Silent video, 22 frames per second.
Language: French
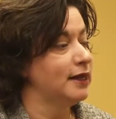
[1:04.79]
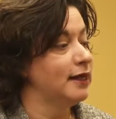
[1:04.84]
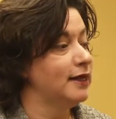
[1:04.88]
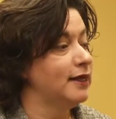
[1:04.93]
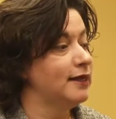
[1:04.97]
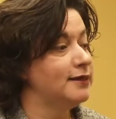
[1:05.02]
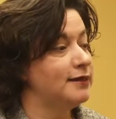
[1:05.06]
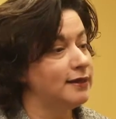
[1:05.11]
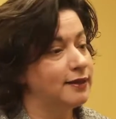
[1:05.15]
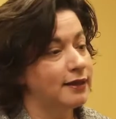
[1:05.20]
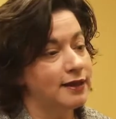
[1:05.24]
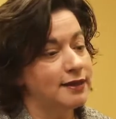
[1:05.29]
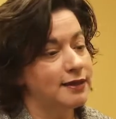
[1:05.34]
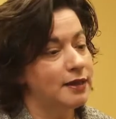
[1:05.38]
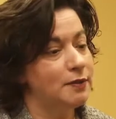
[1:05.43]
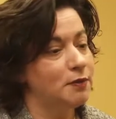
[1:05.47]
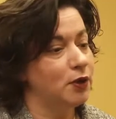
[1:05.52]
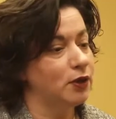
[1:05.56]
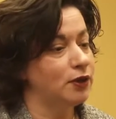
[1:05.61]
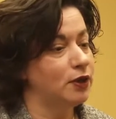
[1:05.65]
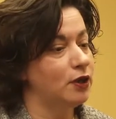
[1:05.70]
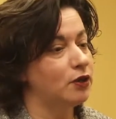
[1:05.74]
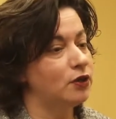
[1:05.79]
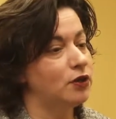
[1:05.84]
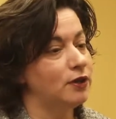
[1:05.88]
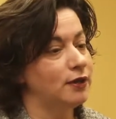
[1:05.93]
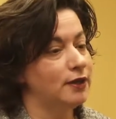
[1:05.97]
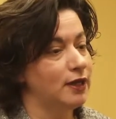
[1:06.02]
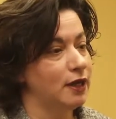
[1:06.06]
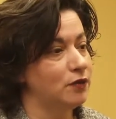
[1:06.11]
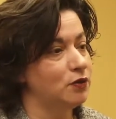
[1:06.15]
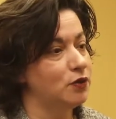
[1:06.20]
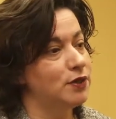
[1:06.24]
Et c'est très important que
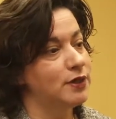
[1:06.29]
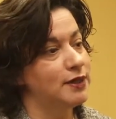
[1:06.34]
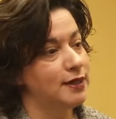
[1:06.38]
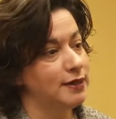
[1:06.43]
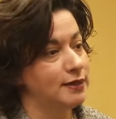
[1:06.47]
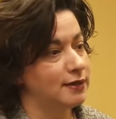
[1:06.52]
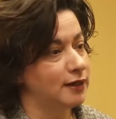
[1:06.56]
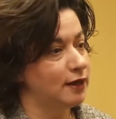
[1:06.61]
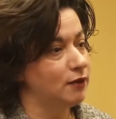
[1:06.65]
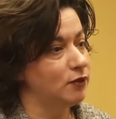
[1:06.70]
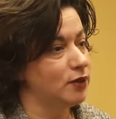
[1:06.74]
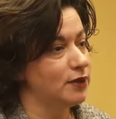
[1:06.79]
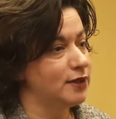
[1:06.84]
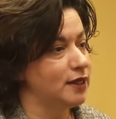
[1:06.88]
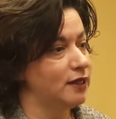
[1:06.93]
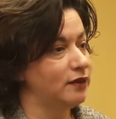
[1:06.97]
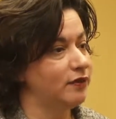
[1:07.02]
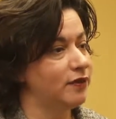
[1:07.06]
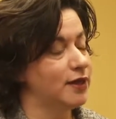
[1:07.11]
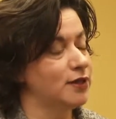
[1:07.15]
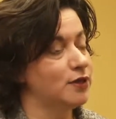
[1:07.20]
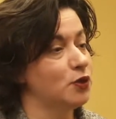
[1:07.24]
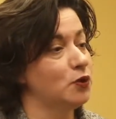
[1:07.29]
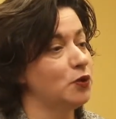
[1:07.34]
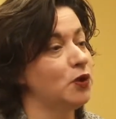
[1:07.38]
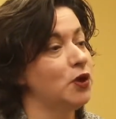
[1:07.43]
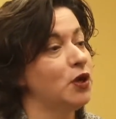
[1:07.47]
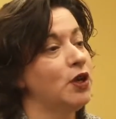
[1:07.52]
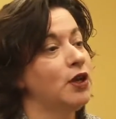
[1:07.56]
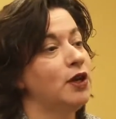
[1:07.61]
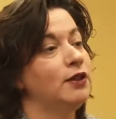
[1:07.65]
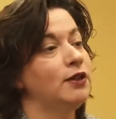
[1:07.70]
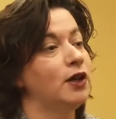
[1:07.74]
TFO s'inscrive de cette façon
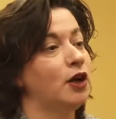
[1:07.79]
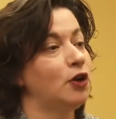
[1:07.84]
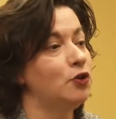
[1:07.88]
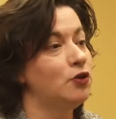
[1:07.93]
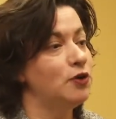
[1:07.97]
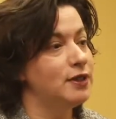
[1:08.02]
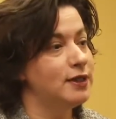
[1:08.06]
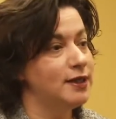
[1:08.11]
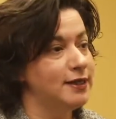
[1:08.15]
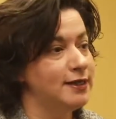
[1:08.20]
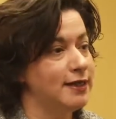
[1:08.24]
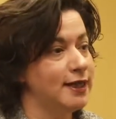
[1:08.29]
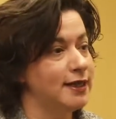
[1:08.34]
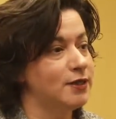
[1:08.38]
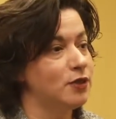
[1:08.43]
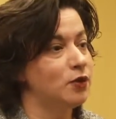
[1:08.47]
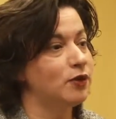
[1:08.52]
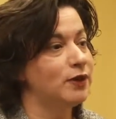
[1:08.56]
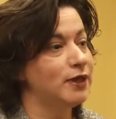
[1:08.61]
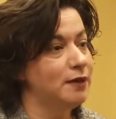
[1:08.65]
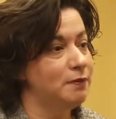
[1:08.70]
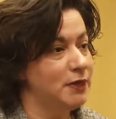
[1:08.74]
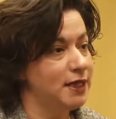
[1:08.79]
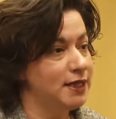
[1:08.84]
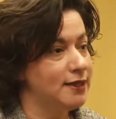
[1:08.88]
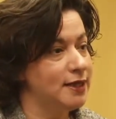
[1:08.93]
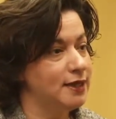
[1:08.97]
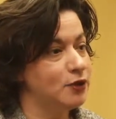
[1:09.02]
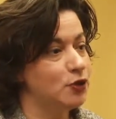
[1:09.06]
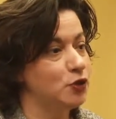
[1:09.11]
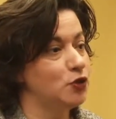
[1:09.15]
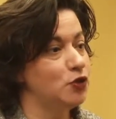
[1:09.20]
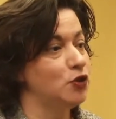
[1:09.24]
dans l'utilisation des médias
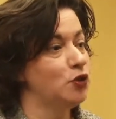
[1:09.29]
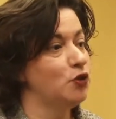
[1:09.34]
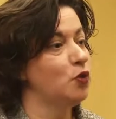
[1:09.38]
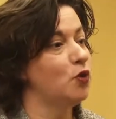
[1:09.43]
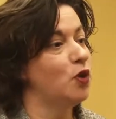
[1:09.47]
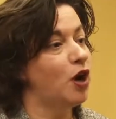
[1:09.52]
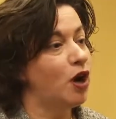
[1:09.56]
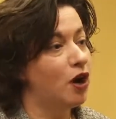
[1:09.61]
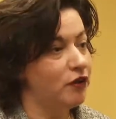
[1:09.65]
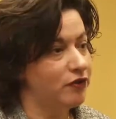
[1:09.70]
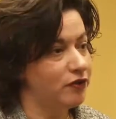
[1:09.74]
sociaux en